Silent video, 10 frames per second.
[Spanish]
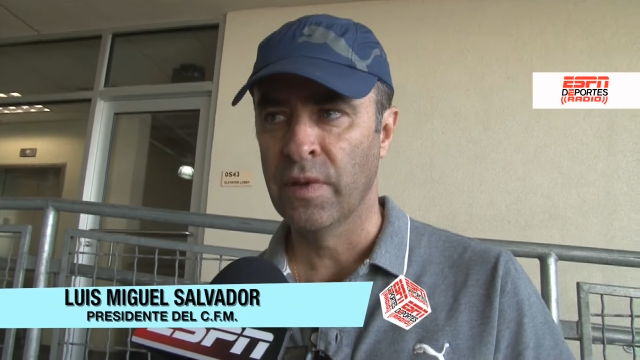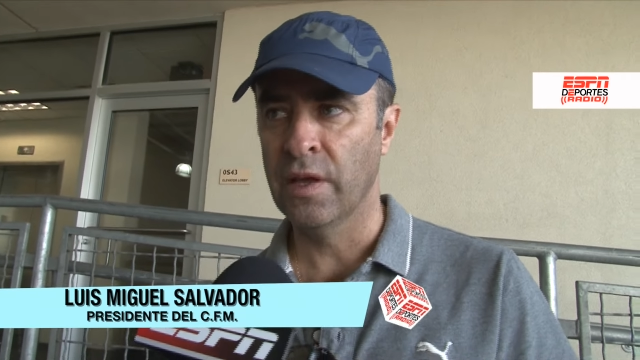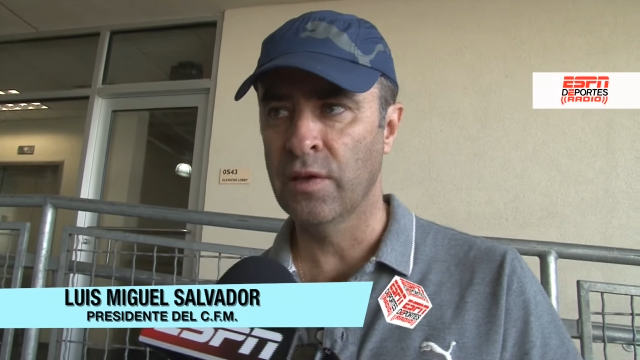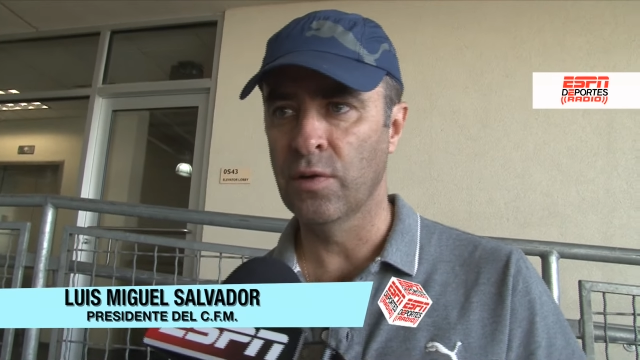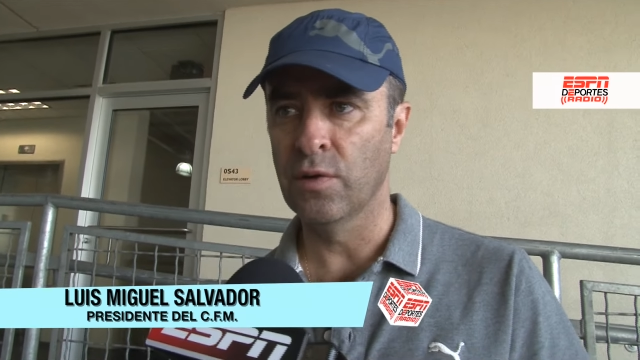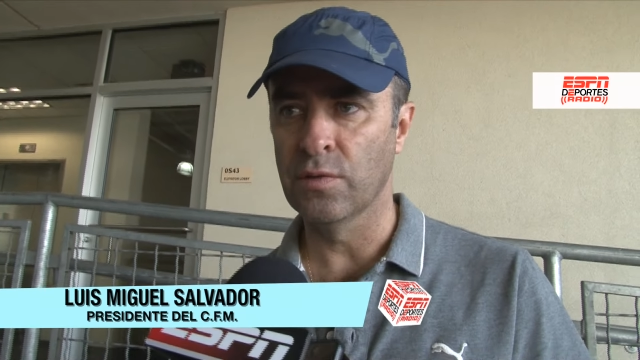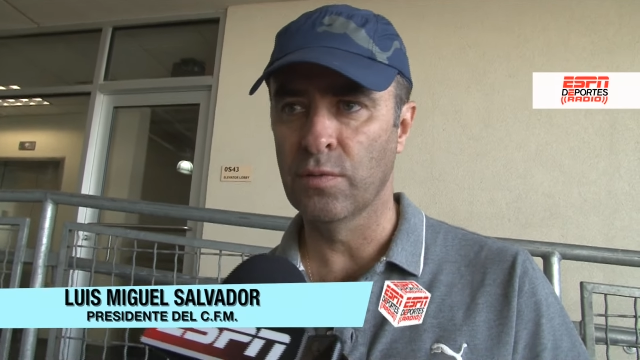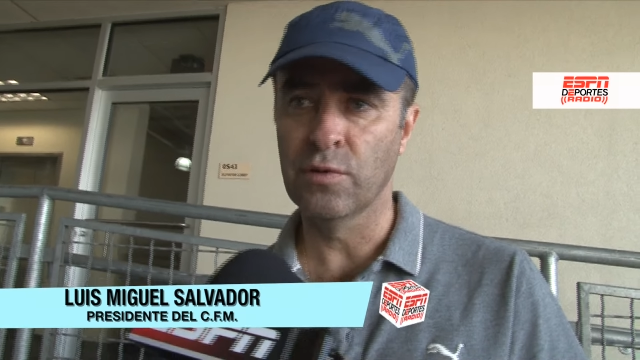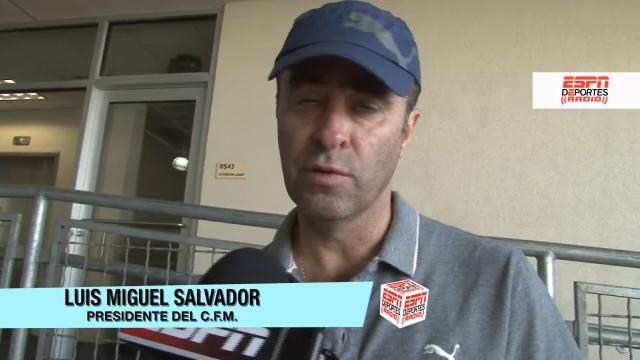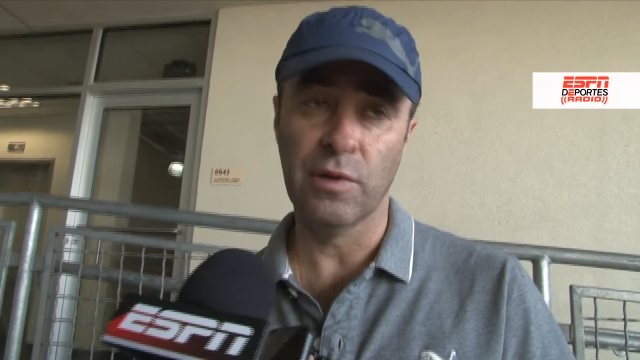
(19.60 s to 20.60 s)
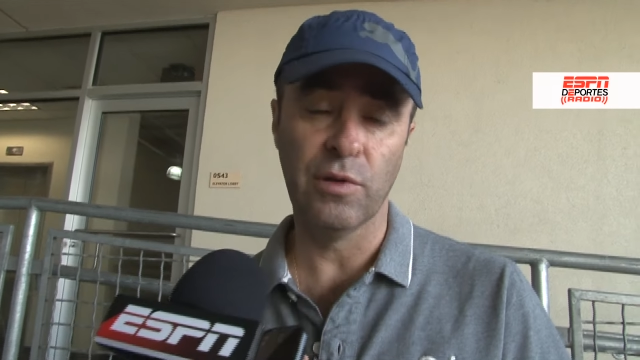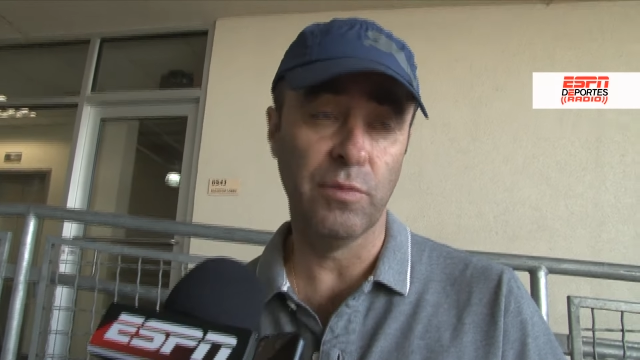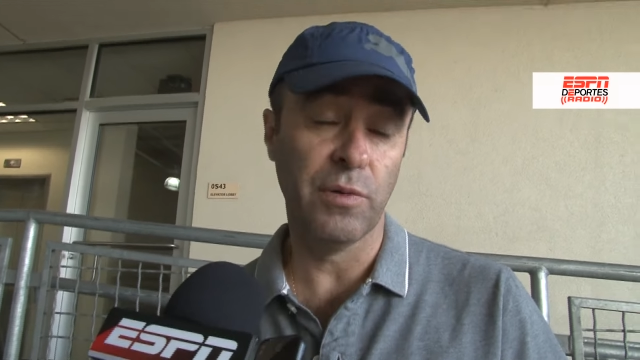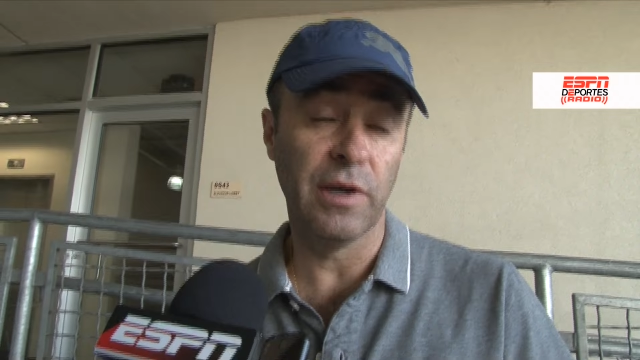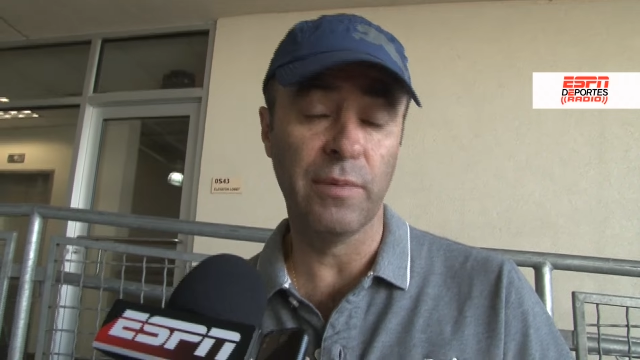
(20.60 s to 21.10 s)
ellos, sobre
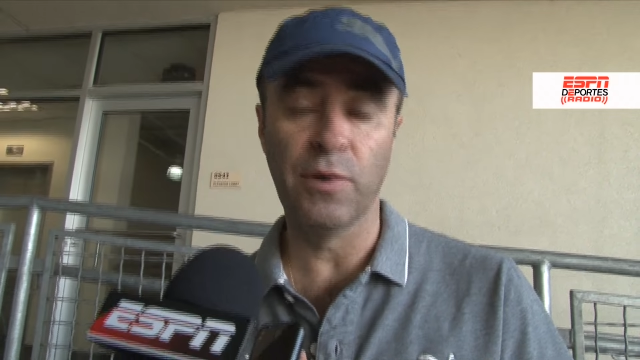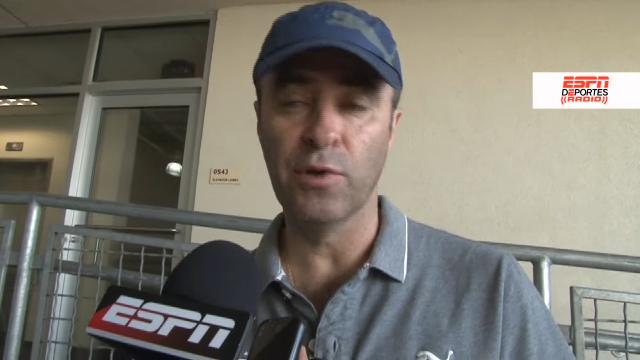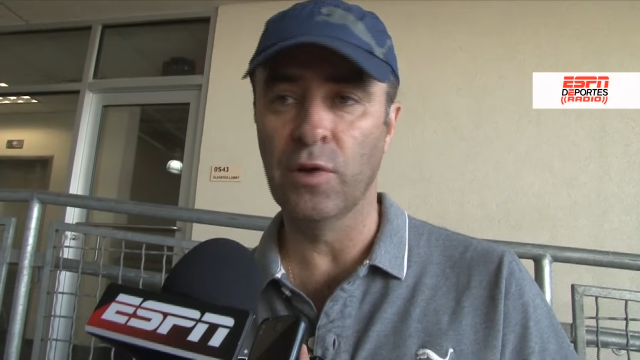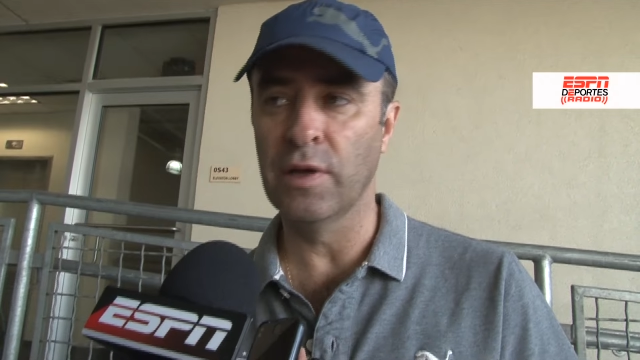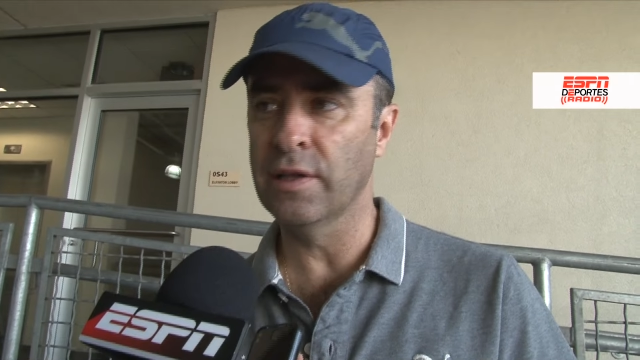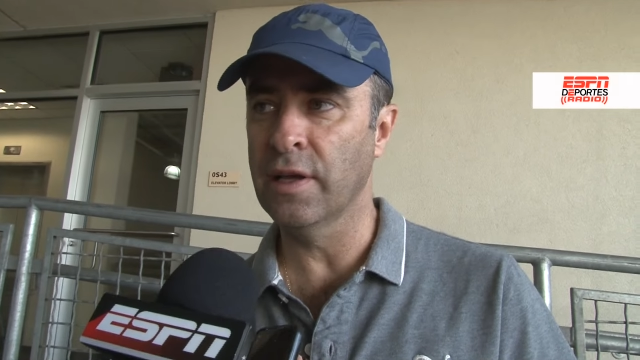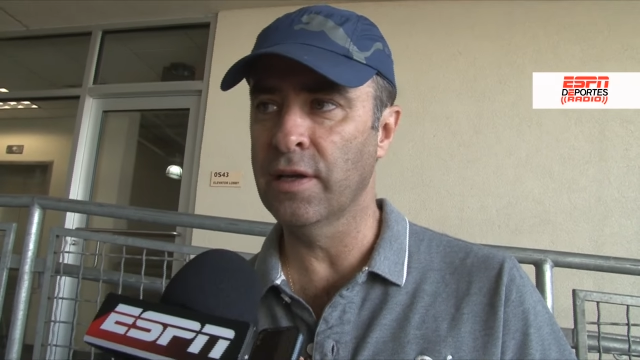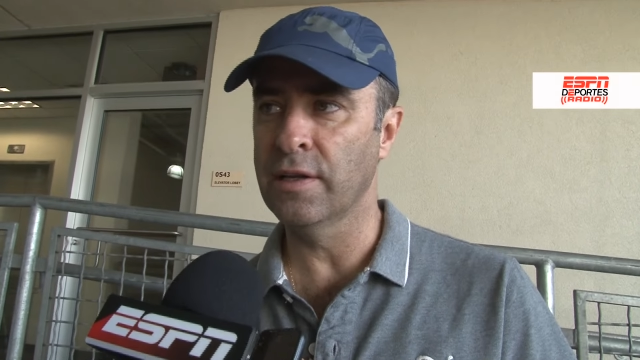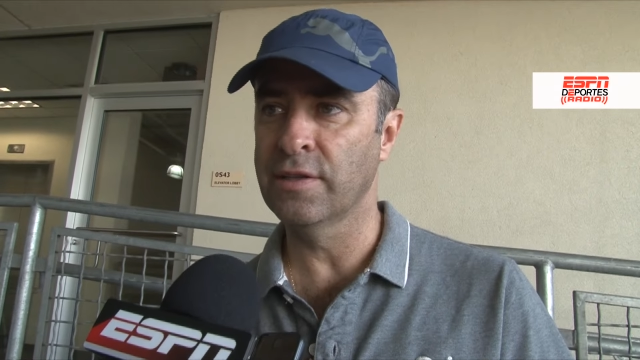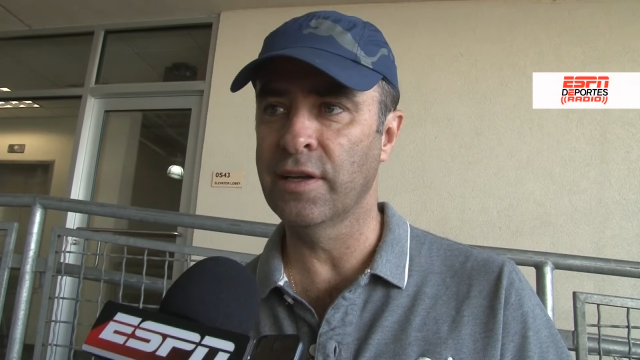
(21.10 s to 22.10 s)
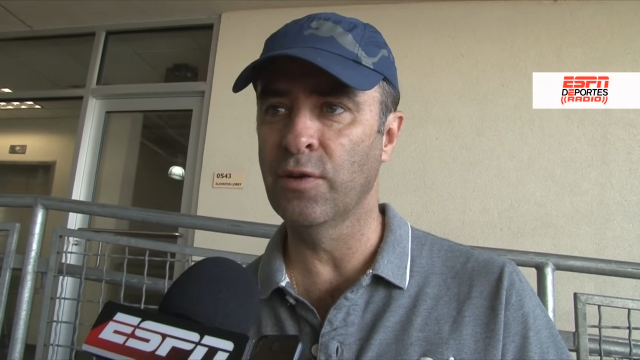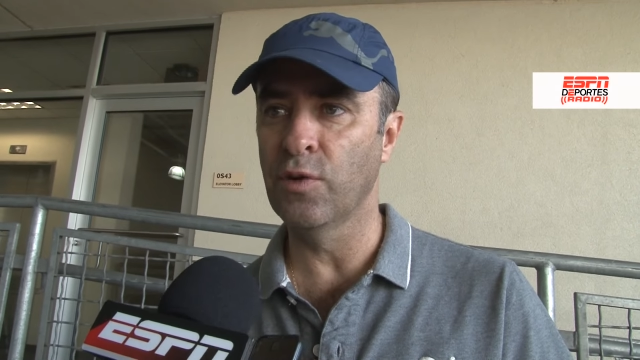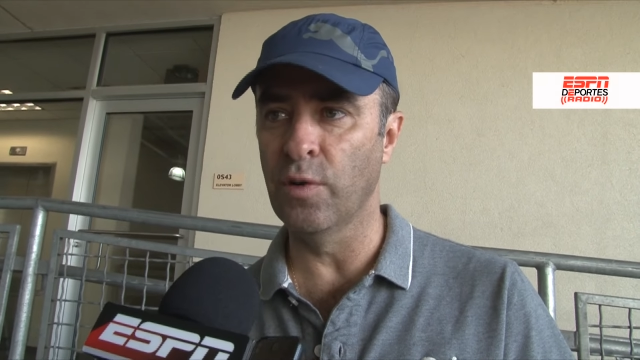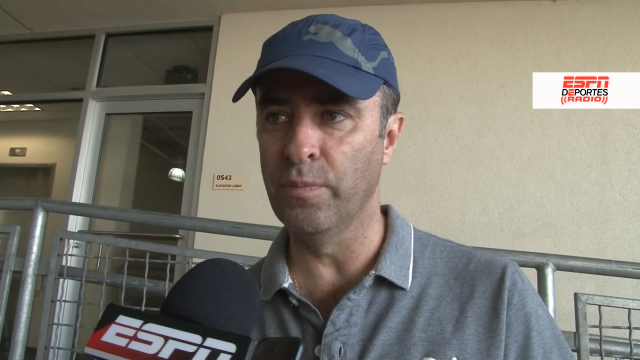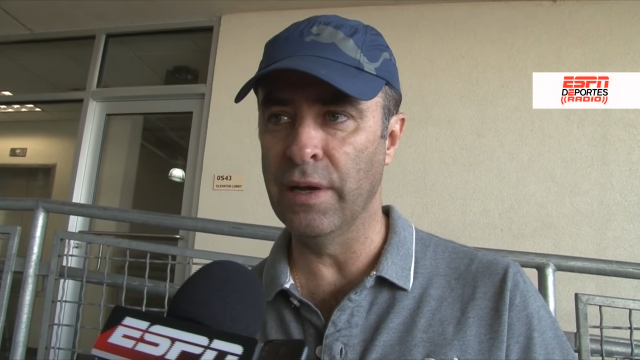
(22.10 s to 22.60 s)
todo, por ejemplo, Jonathan está en
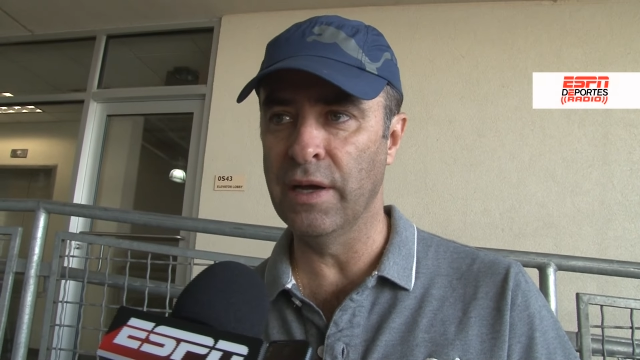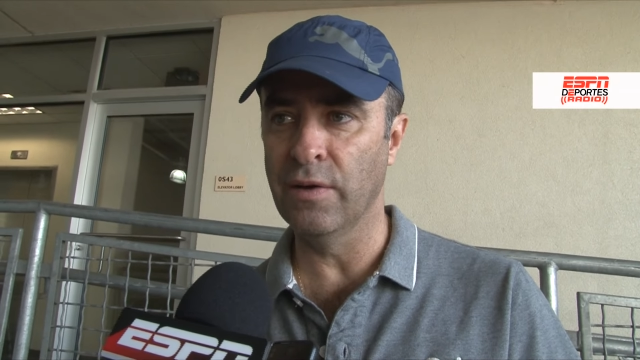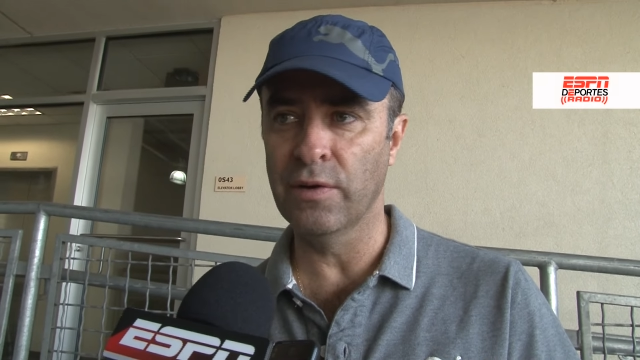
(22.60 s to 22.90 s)
Europa,